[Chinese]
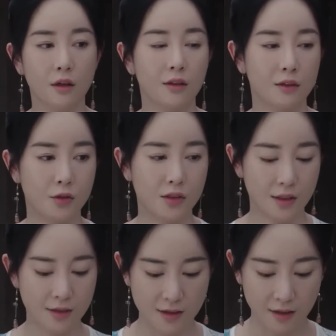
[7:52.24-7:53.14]
啊，
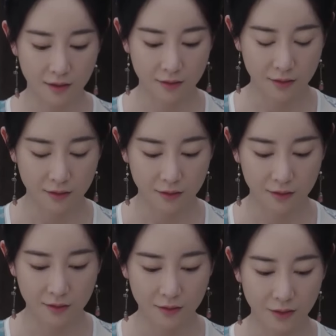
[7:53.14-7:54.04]
薛娘子，
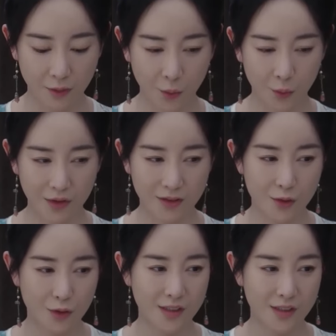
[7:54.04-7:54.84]
我跟你